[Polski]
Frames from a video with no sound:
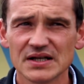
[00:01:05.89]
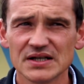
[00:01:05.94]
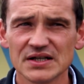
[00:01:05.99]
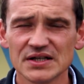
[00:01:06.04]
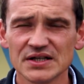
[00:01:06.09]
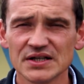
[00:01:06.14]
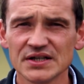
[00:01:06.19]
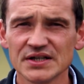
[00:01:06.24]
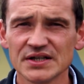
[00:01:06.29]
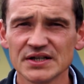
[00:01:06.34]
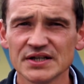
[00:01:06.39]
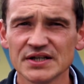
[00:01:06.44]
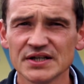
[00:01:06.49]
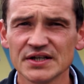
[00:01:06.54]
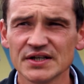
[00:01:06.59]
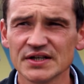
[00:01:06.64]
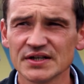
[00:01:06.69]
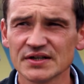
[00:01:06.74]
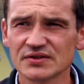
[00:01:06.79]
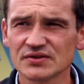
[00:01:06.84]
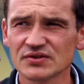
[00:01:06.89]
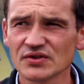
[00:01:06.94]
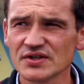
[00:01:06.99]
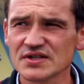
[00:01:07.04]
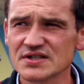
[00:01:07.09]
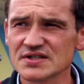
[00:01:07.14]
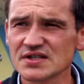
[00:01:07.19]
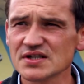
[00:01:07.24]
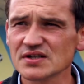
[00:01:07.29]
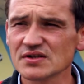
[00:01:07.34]
e, to
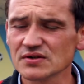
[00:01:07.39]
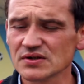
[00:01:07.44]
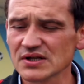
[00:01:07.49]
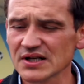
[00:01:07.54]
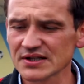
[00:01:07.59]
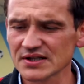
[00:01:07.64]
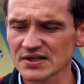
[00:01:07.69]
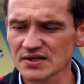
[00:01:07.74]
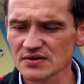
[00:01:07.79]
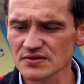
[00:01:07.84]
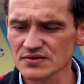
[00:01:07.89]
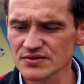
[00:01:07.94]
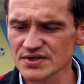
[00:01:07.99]
jest tylko dlatego,